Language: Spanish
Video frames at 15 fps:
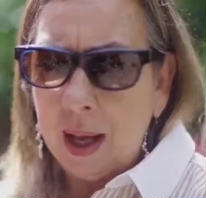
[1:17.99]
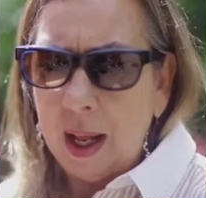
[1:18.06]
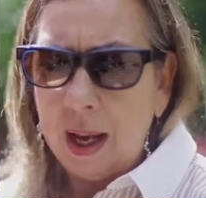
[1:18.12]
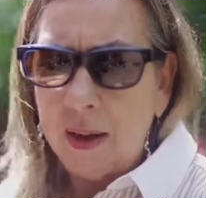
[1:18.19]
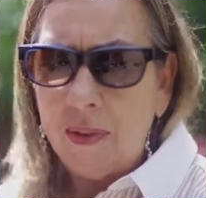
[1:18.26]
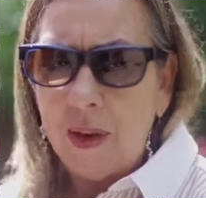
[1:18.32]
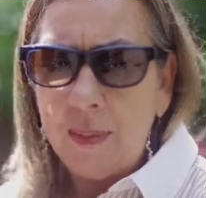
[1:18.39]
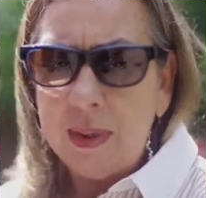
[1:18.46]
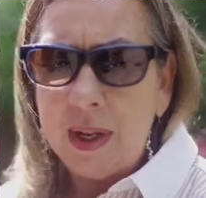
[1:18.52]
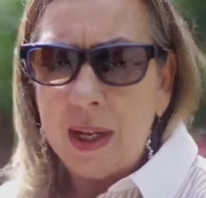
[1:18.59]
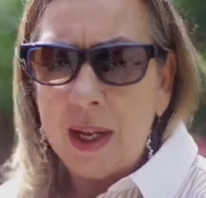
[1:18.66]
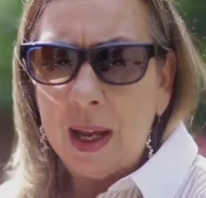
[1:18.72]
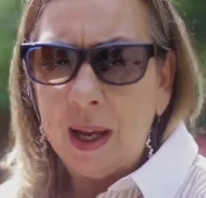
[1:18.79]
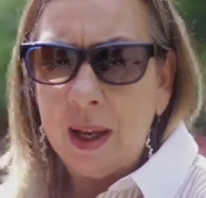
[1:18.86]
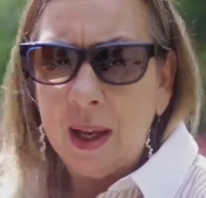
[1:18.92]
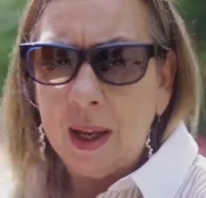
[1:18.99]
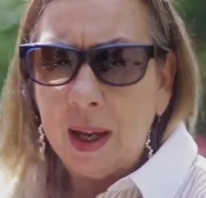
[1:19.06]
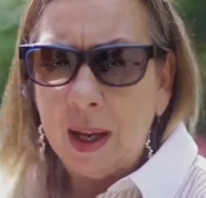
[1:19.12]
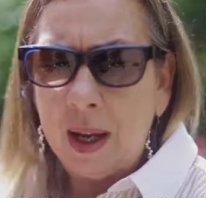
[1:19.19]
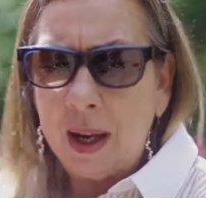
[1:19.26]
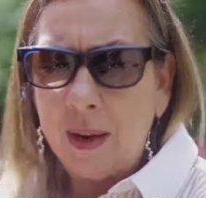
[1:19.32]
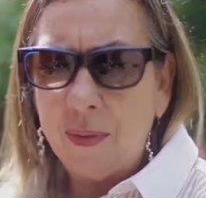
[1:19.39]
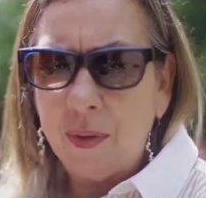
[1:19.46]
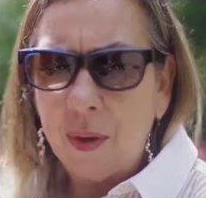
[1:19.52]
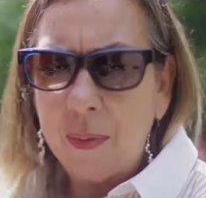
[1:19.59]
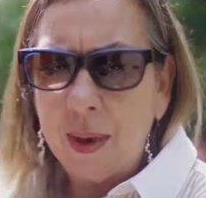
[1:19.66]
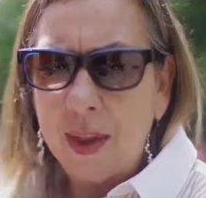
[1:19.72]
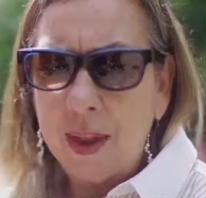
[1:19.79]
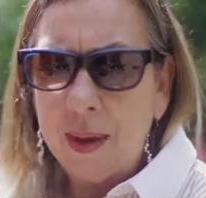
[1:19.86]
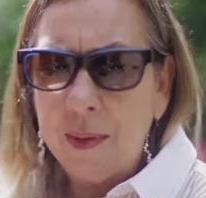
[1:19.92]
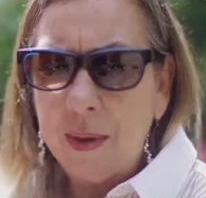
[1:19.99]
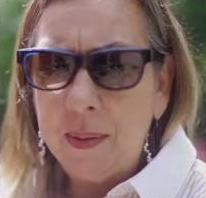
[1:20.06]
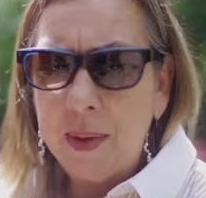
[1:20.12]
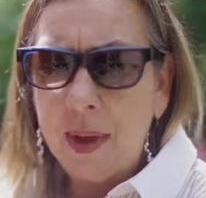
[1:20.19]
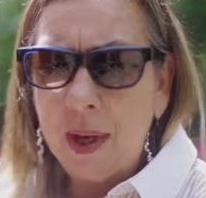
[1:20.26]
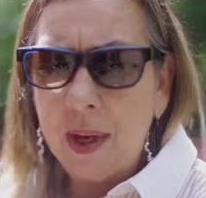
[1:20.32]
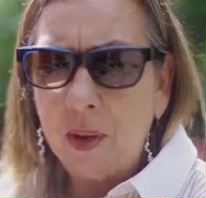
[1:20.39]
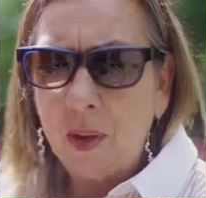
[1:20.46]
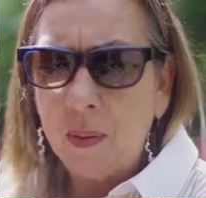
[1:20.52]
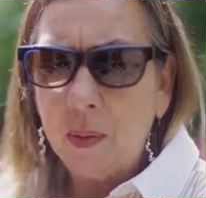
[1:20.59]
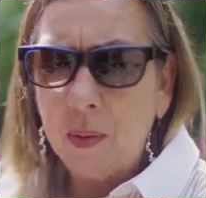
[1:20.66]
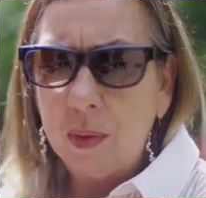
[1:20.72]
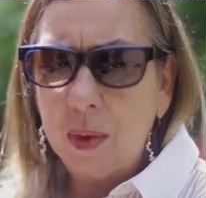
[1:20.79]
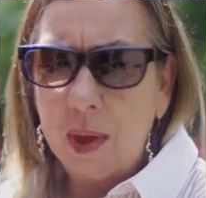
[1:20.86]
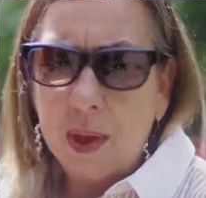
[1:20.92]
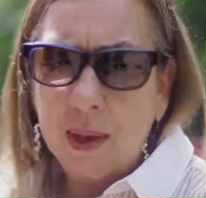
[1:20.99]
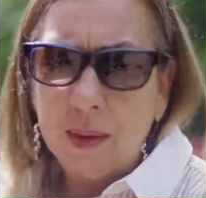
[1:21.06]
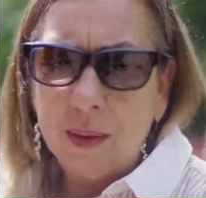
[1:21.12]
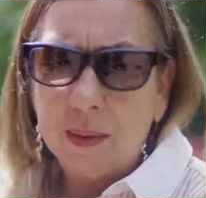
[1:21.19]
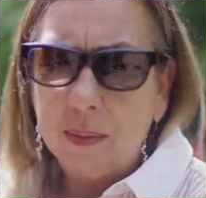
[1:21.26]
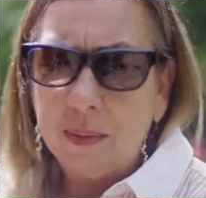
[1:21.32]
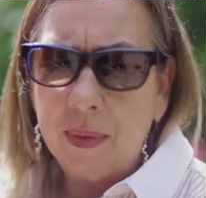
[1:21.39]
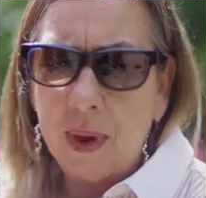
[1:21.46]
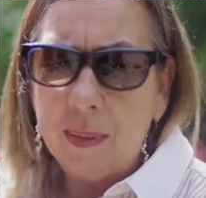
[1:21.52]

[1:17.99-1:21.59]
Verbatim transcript: a la familia, a la forma de vivir en